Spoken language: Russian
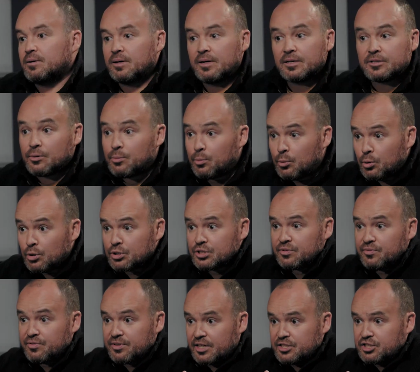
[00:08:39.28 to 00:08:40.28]
Это
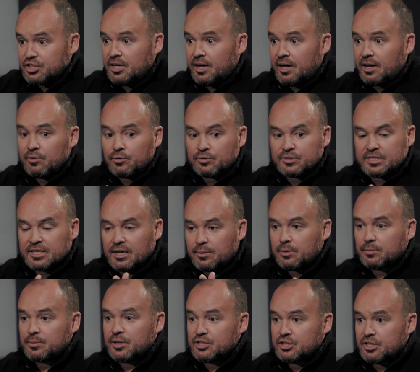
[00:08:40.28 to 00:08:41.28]
можно в начале, вот в
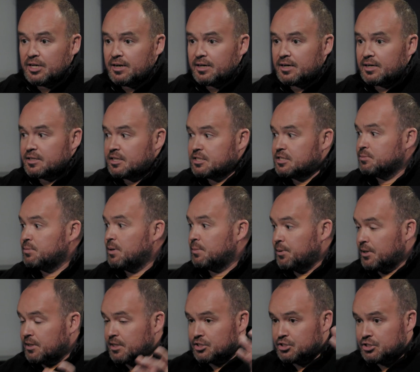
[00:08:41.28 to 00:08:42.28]
самом начале, когда тебя
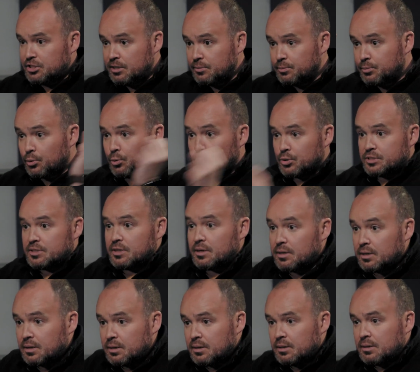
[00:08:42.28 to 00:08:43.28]
притащили,
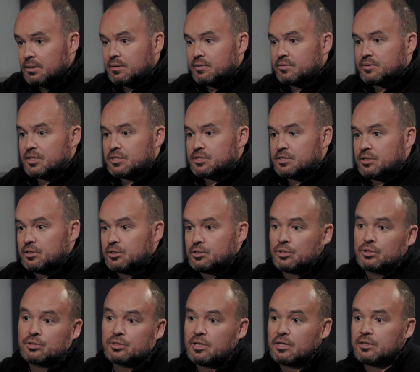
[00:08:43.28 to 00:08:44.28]
бросили за стенки,
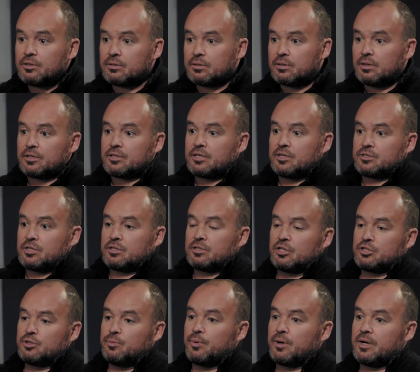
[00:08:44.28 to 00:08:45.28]
сказать, я, я отказываюсь от
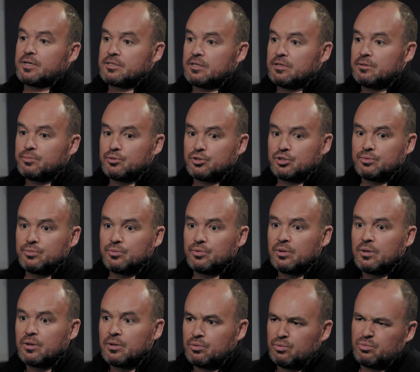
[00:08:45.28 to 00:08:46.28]
дачи показаний, почему?
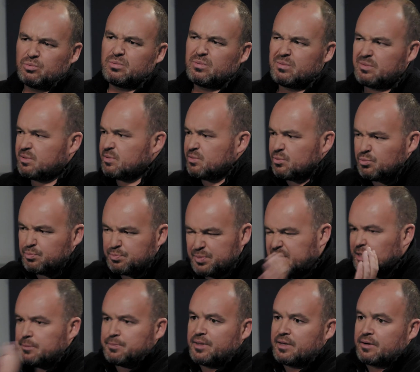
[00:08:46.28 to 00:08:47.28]
Ну, ну
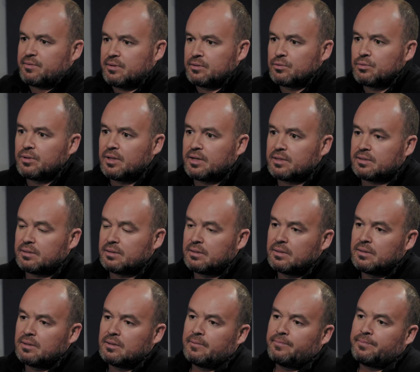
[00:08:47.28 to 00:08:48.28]
51-й, ну ладно.
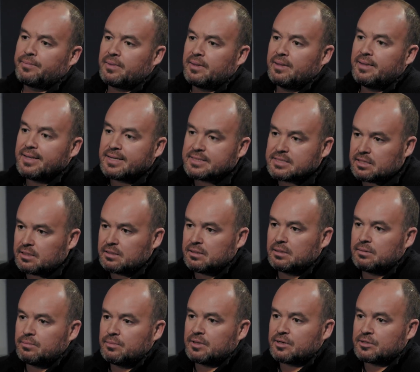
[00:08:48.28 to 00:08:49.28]

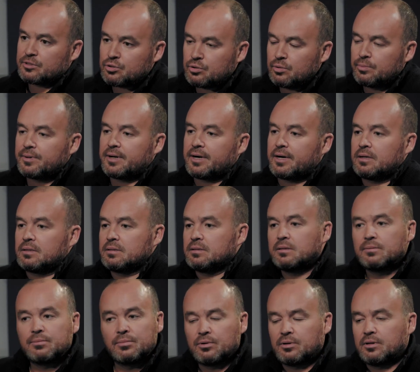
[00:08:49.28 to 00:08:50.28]
Экстренная мера, стоп-кран,
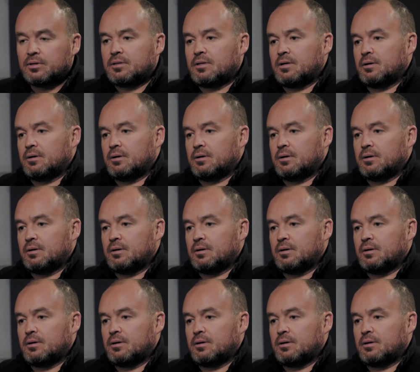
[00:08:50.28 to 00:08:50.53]
не более